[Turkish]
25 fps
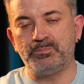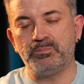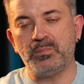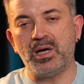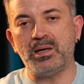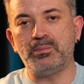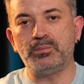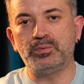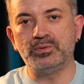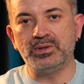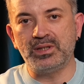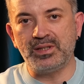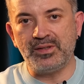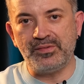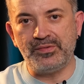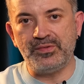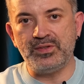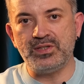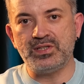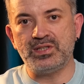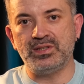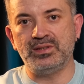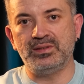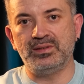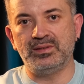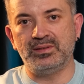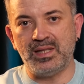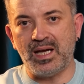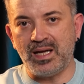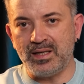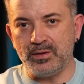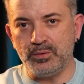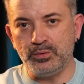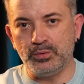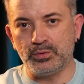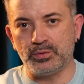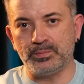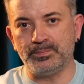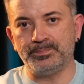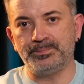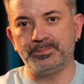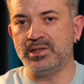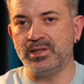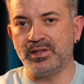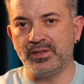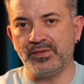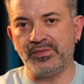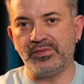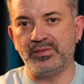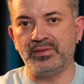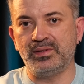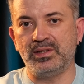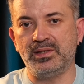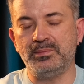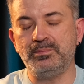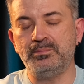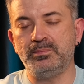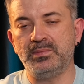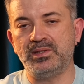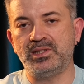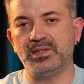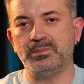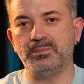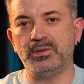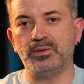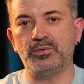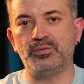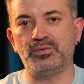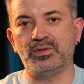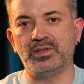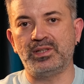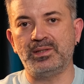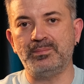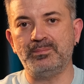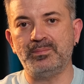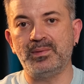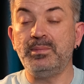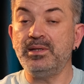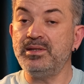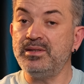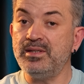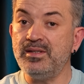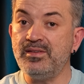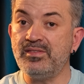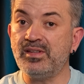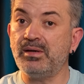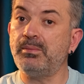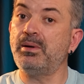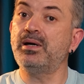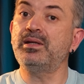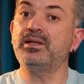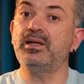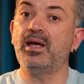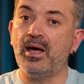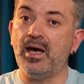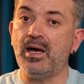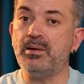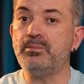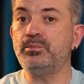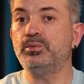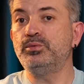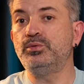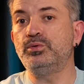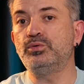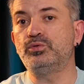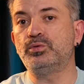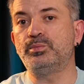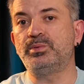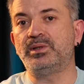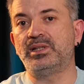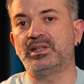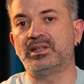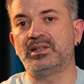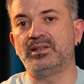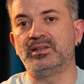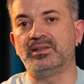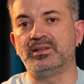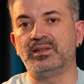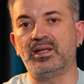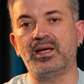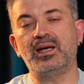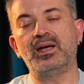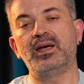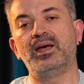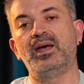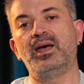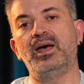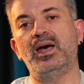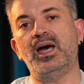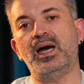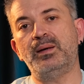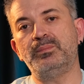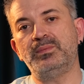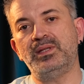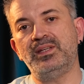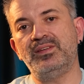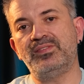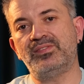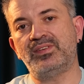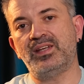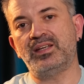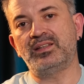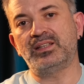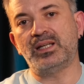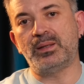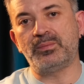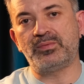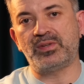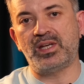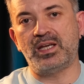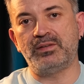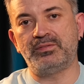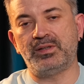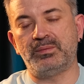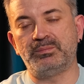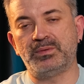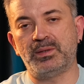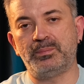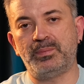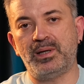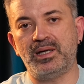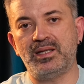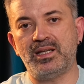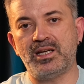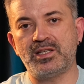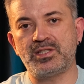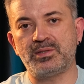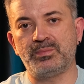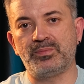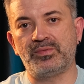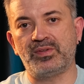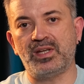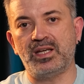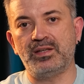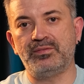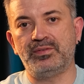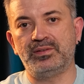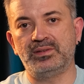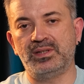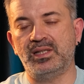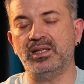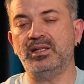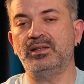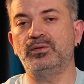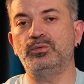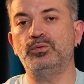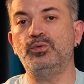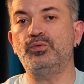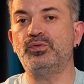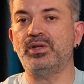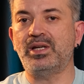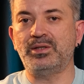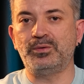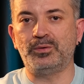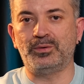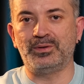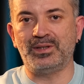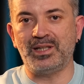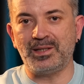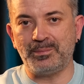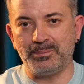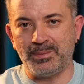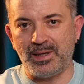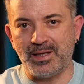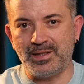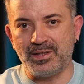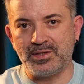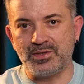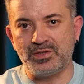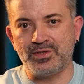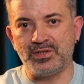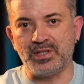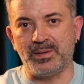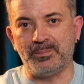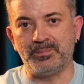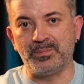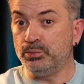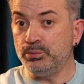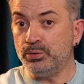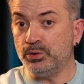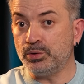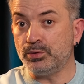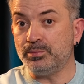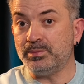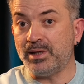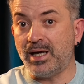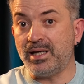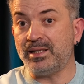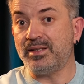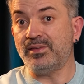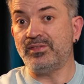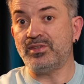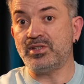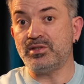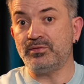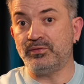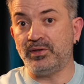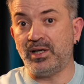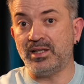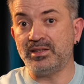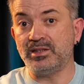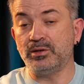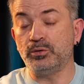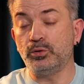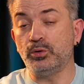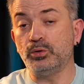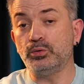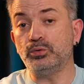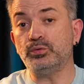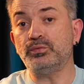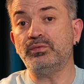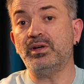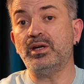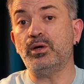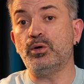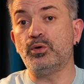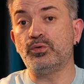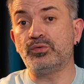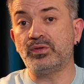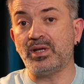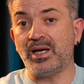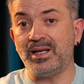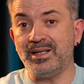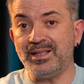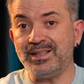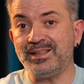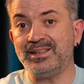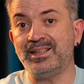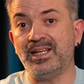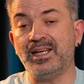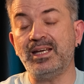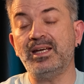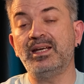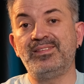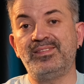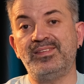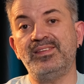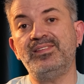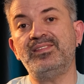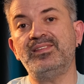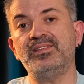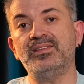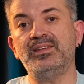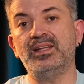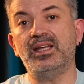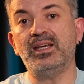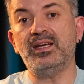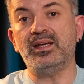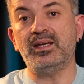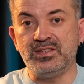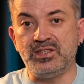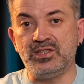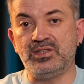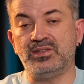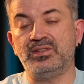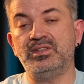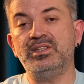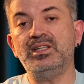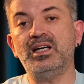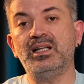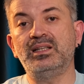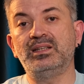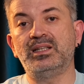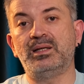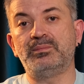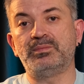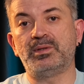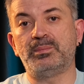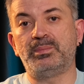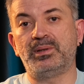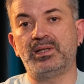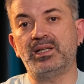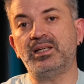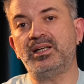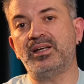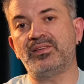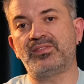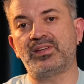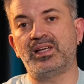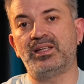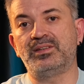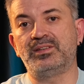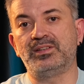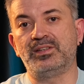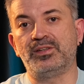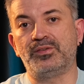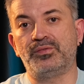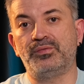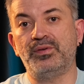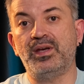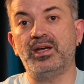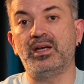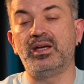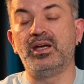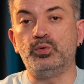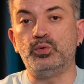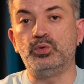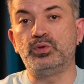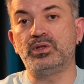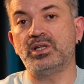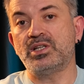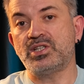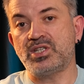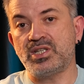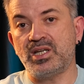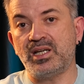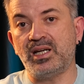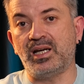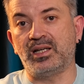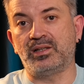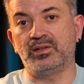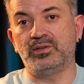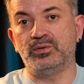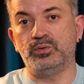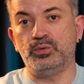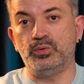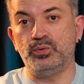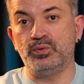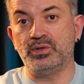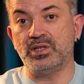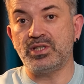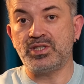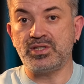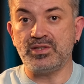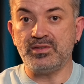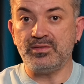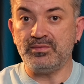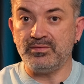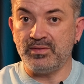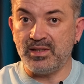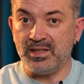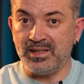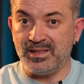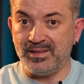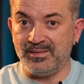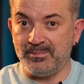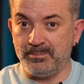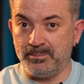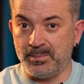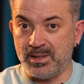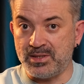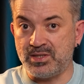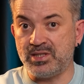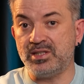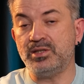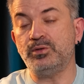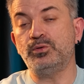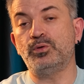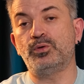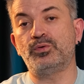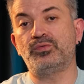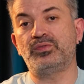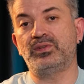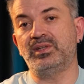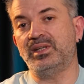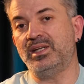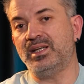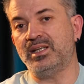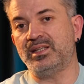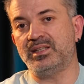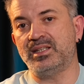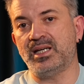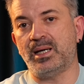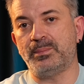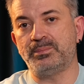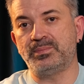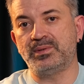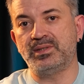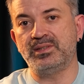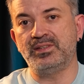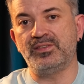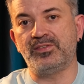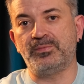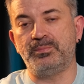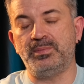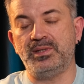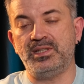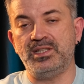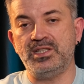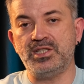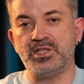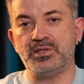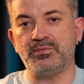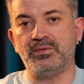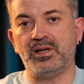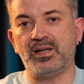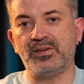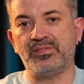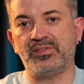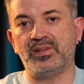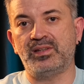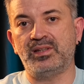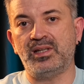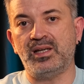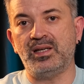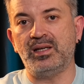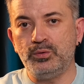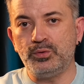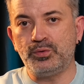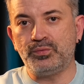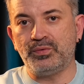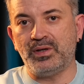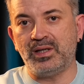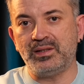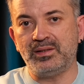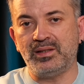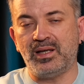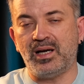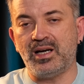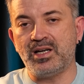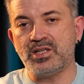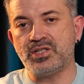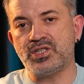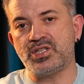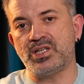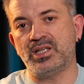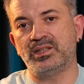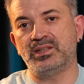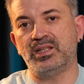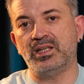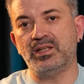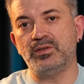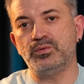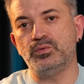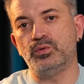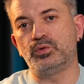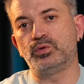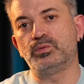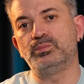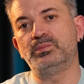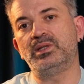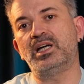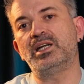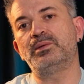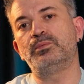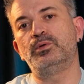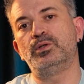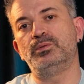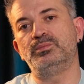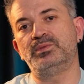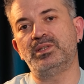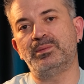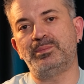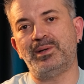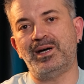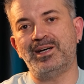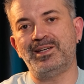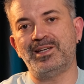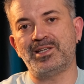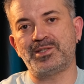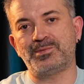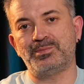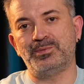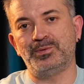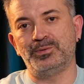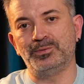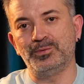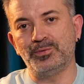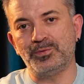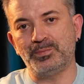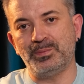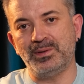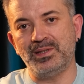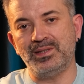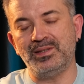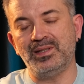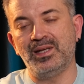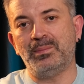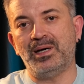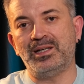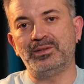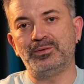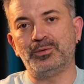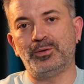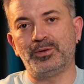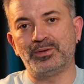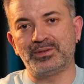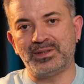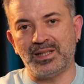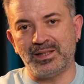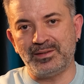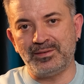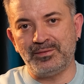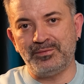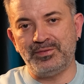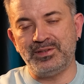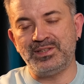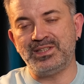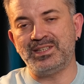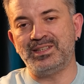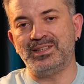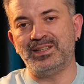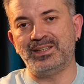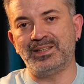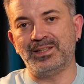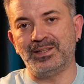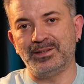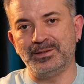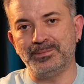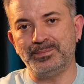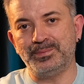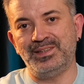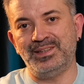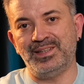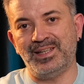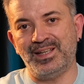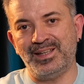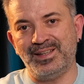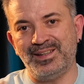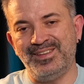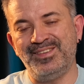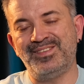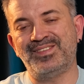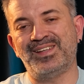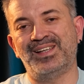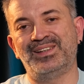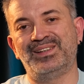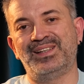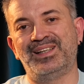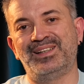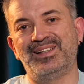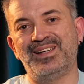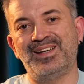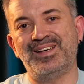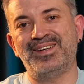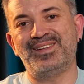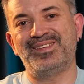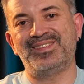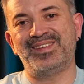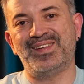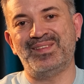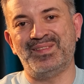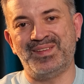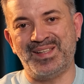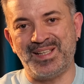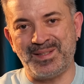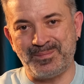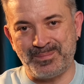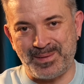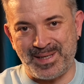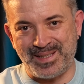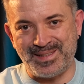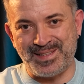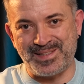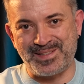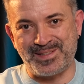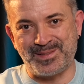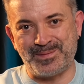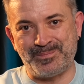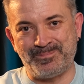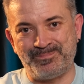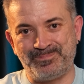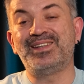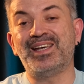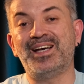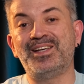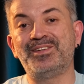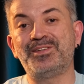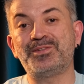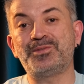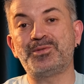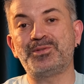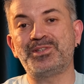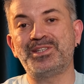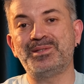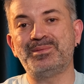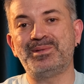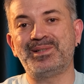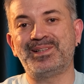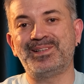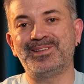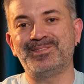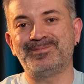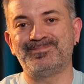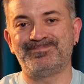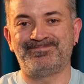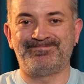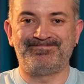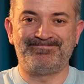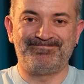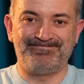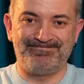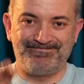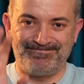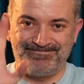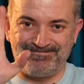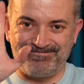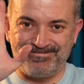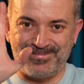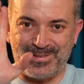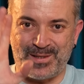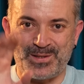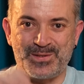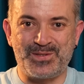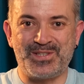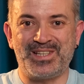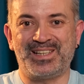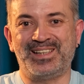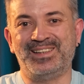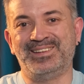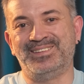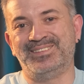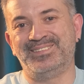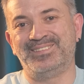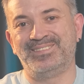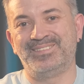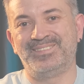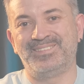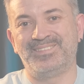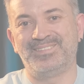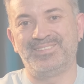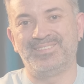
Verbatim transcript: Ben bunları sizin için derliyorum. yarısındayım, bitirmek üzereyim. Bittiği zaman hem bu YouTube kanalında hem de Instagram sayfamda paylaştığım sayfada düzenli olarak paylaşacağım. Umuyorum herkes için faydalı olur ve özellikle sizin de ciddi anlamda para kazandığınız ve uğraşarak, uğraşı ve beceri göstererek yaptığınız bir iş varsa da lütfen aşağıda yorumlar bölümünde paylaşmayı unutmayın. Ben de oradan fikirleri alıp yine insanlarla severek paylaşırım. Kendinize çok iyi bakın. Hoşçakalın.